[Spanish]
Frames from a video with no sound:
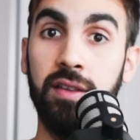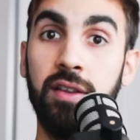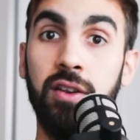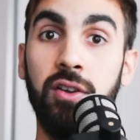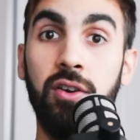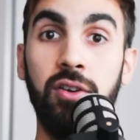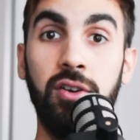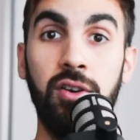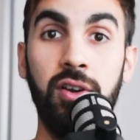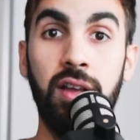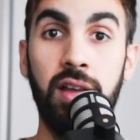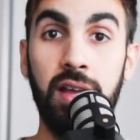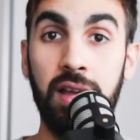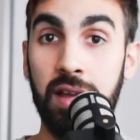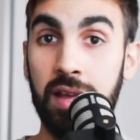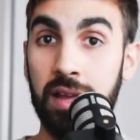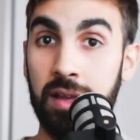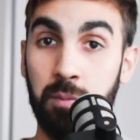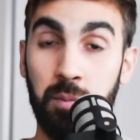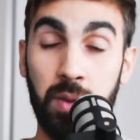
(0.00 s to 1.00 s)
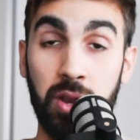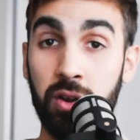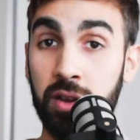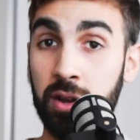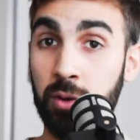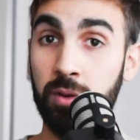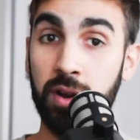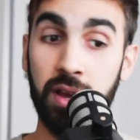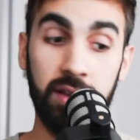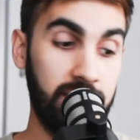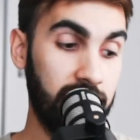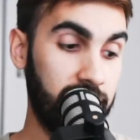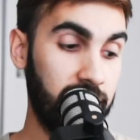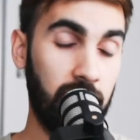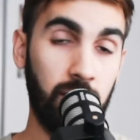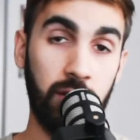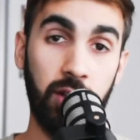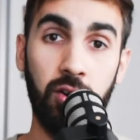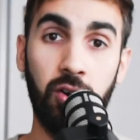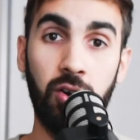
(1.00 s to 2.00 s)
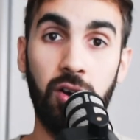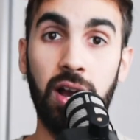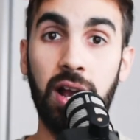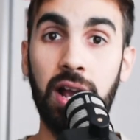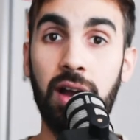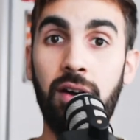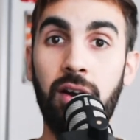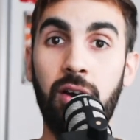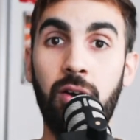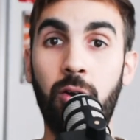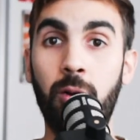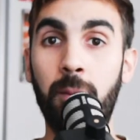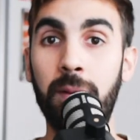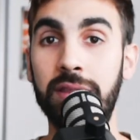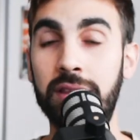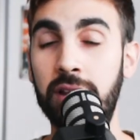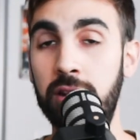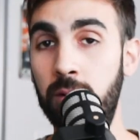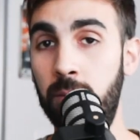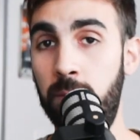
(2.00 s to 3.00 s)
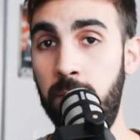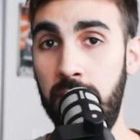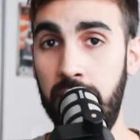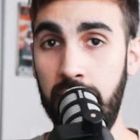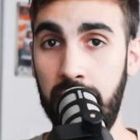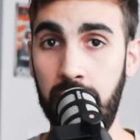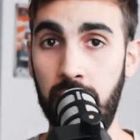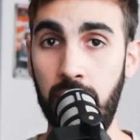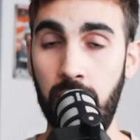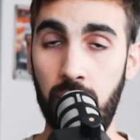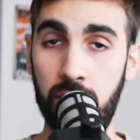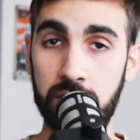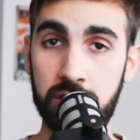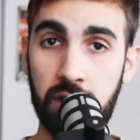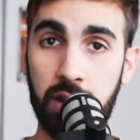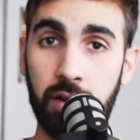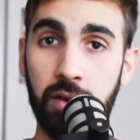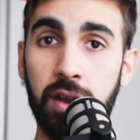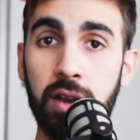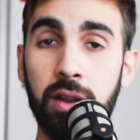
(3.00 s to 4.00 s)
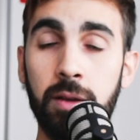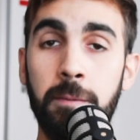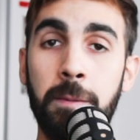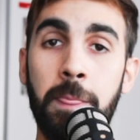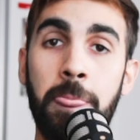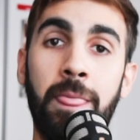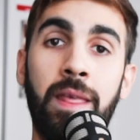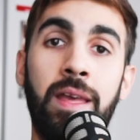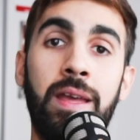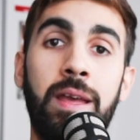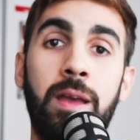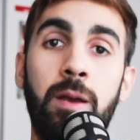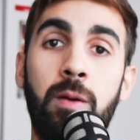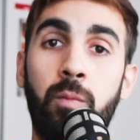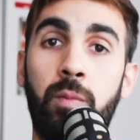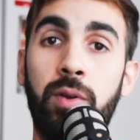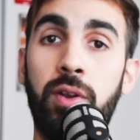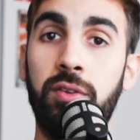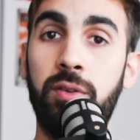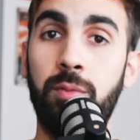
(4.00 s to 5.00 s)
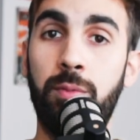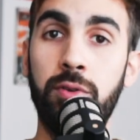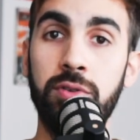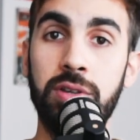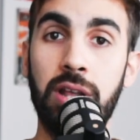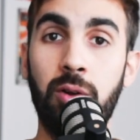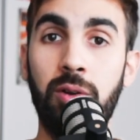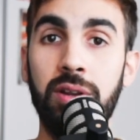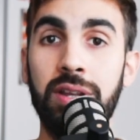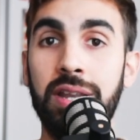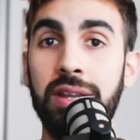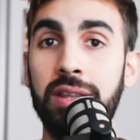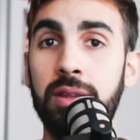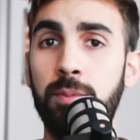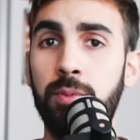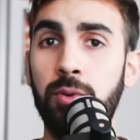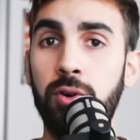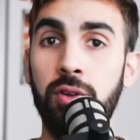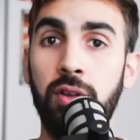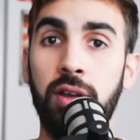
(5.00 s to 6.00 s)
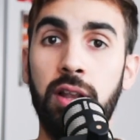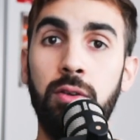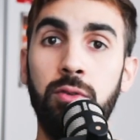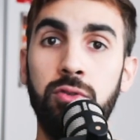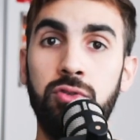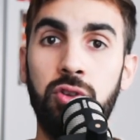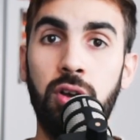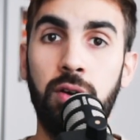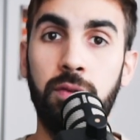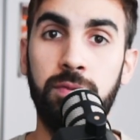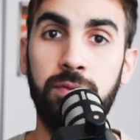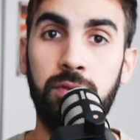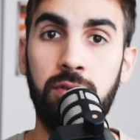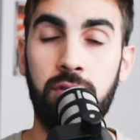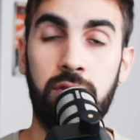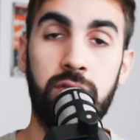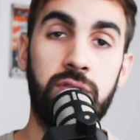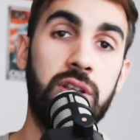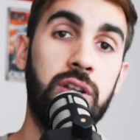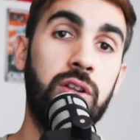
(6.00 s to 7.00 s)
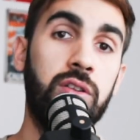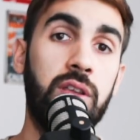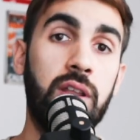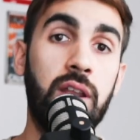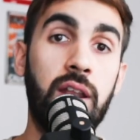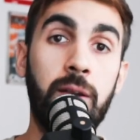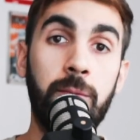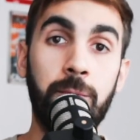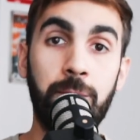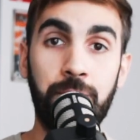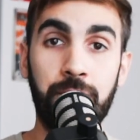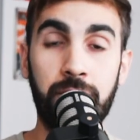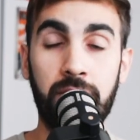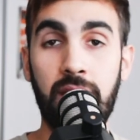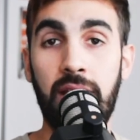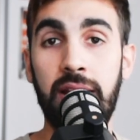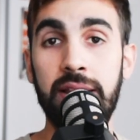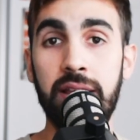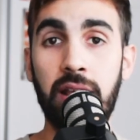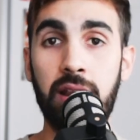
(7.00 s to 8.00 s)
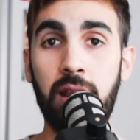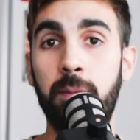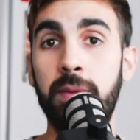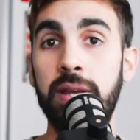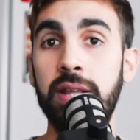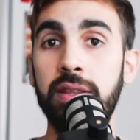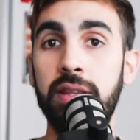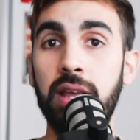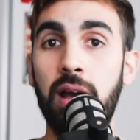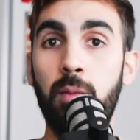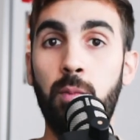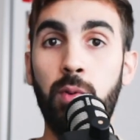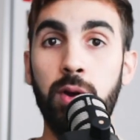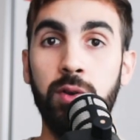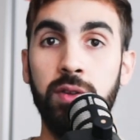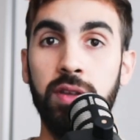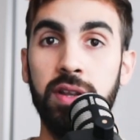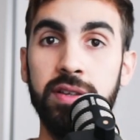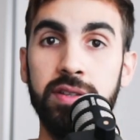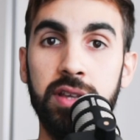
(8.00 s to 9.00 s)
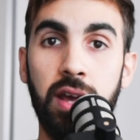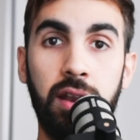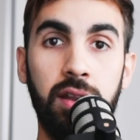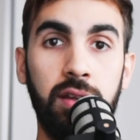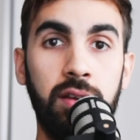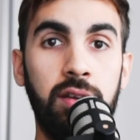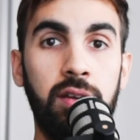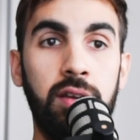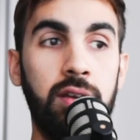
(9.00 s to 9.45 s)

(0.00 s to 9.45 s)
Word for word: si no vieron ninguna de esas, se lo dejo acá abajo en comentarios para que lo vayan a ver. Pero se puede usar cualquier tipo de luz soft. Si no tienen esta herramienta, pueden utilizar